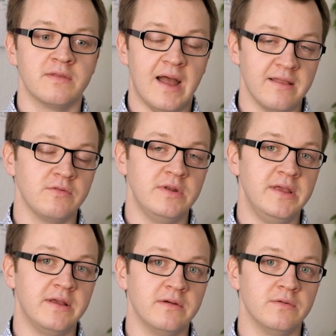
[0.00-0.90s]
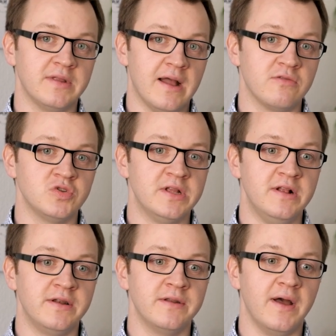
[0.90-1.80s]
darzulegen und
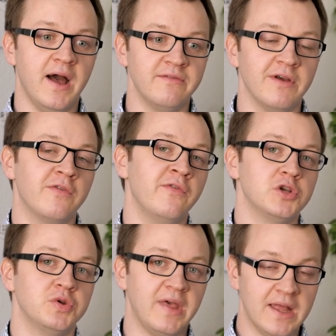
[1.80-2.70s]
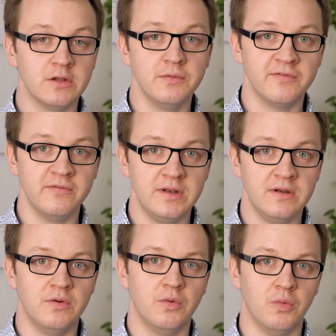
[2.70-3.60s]
darzustellen, an was für Forschung ich anknüpfen
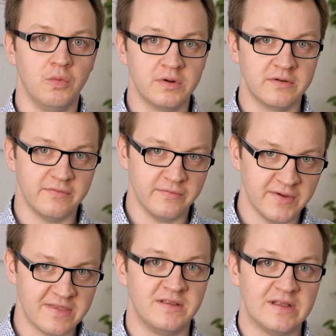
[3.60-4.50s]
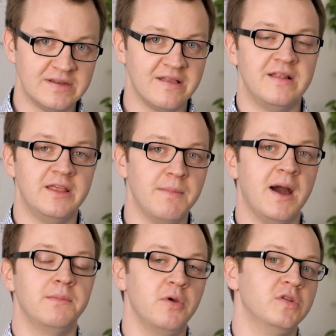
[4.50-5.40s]
will und was ich dann tatsächlich
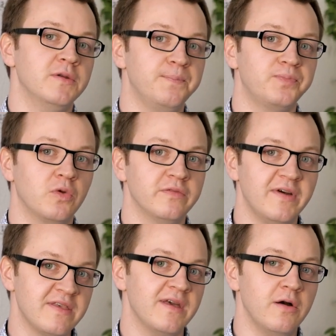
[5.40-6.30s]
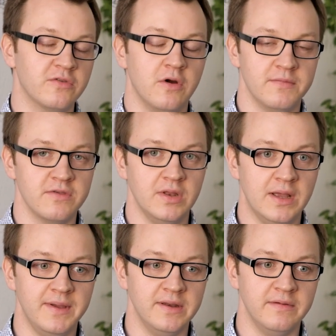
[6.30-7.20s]
machen möchte und was rauskommen soll
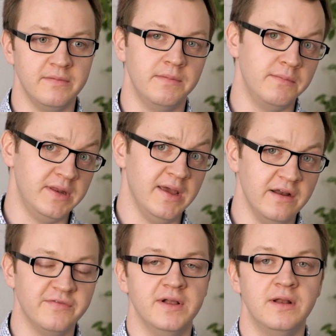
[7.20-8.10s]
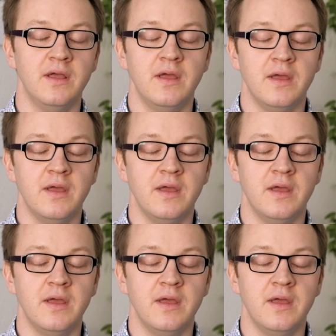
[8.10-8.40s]
am Ende im Idealfall.